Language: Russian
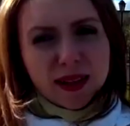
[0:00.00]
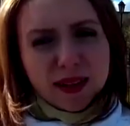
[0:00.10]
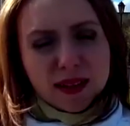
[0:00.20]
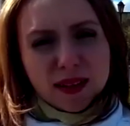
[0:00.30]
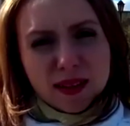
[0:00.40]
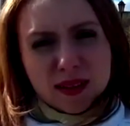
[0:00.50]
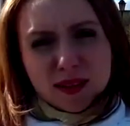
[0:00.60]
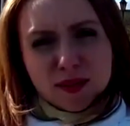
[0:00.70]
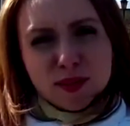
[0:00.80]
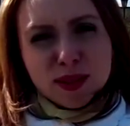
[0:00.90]

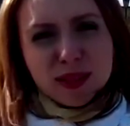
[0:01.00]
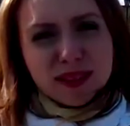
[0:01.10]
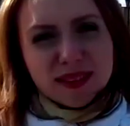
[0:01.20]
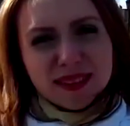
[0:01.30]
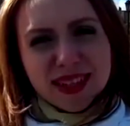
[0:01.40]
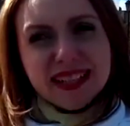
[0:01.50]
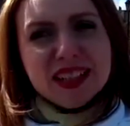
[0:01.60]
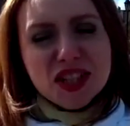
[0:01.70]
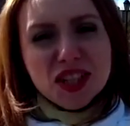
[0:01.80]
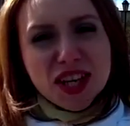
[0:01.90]
А, вот как
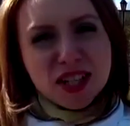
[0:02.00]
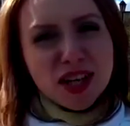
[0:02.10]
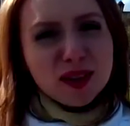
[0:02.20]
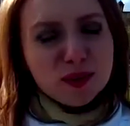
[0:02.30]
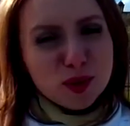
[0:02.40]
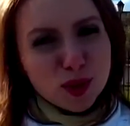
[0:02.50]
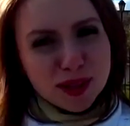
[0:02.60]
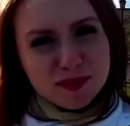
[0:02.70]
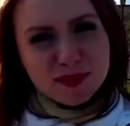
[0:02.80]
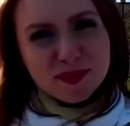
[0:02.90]
ты считаешь, как
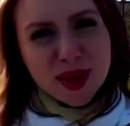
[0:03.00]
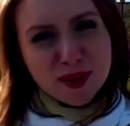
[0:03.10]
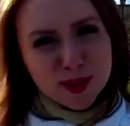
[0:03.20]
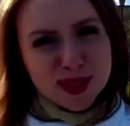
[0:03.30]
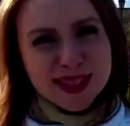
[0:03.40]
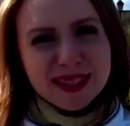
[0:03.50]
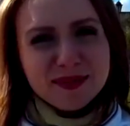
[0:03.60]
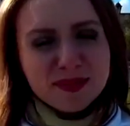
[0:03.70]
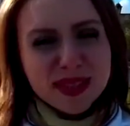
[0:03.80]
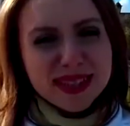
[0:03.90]
нужно бороться
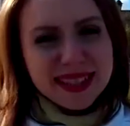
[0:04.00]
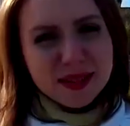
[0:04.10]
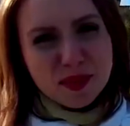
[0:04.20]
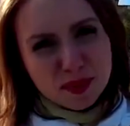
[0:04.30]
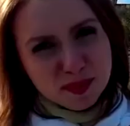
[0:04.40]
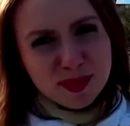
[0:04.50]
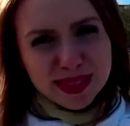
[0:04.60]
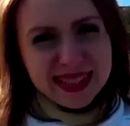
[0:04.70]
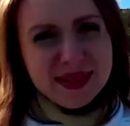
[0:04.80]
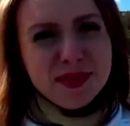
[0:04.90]
с этими
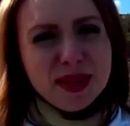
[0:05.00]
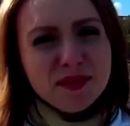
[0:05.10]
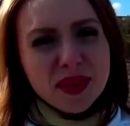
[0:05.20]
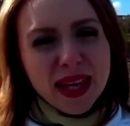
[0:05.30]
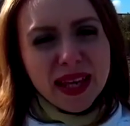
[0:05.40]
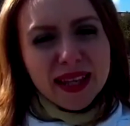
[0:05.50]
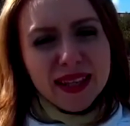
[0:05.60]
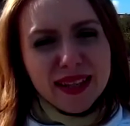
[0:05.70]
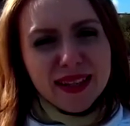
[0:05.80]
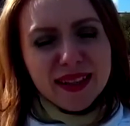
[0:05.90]
мыслями?
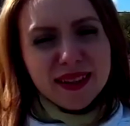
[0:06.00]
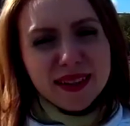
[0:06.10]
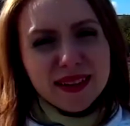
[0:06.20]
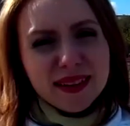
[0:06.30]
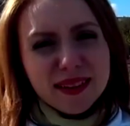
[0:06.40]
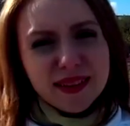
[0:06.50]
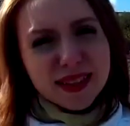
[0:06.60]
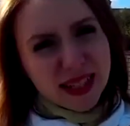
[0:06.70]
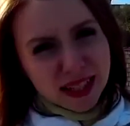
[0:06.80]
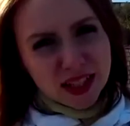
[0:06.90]
И
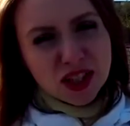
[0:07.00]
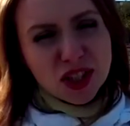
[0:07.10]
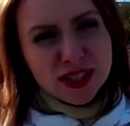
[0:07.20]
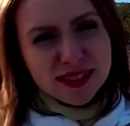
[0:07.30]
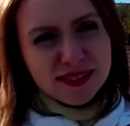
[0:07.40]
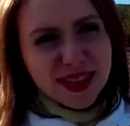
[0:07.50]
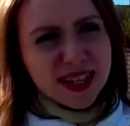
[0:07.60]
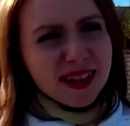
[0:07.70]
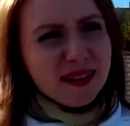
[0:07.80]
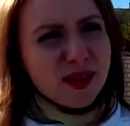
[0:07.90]
из этой же
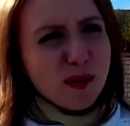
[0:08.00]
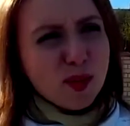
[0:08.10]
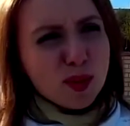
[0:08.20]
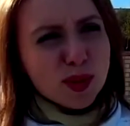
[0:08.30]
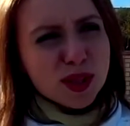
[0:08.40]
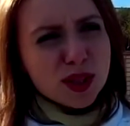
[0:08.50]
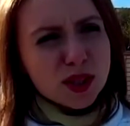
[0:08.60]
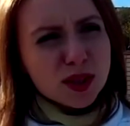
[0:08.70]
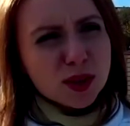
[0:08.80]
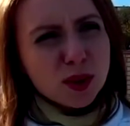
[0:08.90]
сферы вопрос,
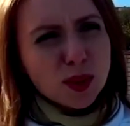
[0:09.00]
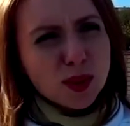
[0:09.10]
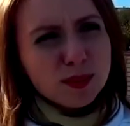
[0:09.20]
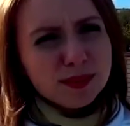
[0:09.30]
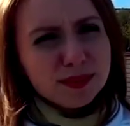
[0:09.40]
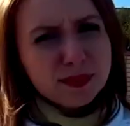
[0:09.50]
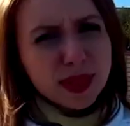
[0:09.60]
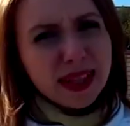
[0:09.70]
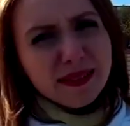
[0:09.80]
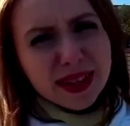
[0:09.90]
что
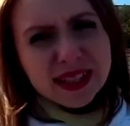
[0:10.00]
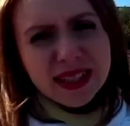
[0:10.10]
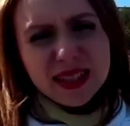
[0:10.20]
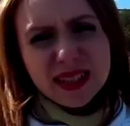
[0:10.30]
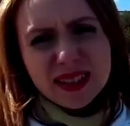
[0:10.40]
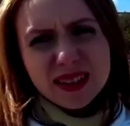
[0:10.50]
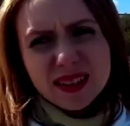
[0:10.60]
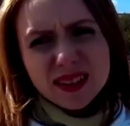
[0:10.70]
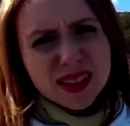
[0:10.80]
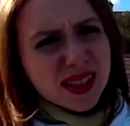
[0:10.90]
продавать это
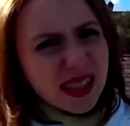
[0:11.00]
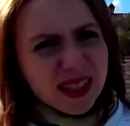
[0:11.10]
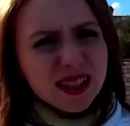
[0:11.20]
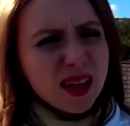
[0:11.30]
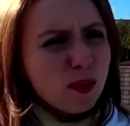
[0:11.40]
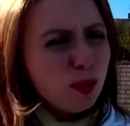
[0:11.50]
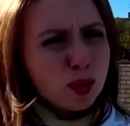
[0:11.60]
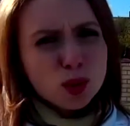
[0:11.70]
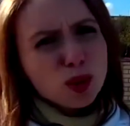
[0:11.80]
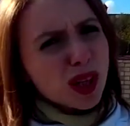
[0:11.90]
стыдно, я буду
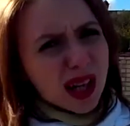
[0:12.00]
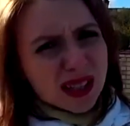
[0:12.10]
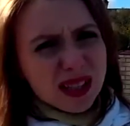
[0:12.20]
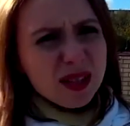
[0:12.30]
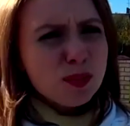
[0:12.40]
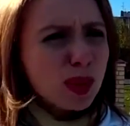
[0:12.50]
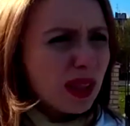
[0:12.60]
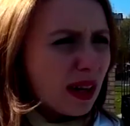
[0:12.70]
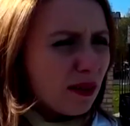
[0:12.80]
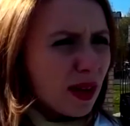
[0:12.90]
что-то ходить,
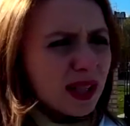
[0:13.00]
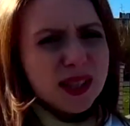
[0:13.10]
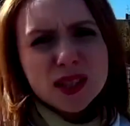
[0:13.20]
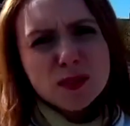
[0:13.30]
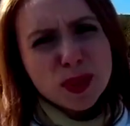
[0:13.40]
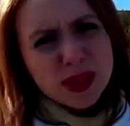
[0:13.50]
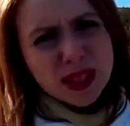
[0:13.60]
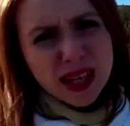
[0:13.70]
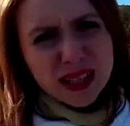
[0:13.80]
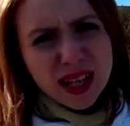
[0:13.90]
продавать,
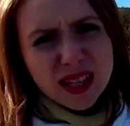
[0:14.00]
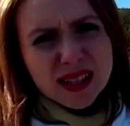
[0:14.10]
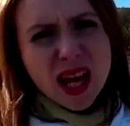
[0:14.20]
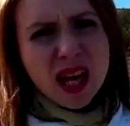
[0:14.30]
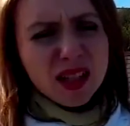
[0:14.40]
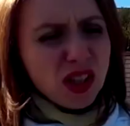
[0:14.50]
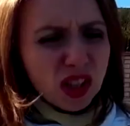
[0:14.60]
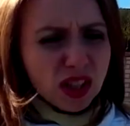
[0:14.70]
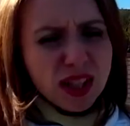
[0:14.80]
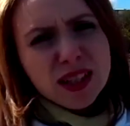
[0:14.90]
распространять.
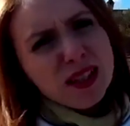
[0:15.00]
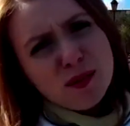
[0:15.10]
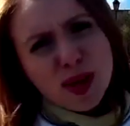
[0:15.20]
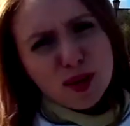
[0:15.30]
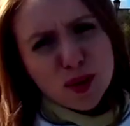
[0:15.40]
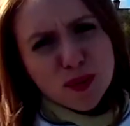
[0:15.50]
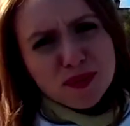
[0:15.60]
Нет, это не мое.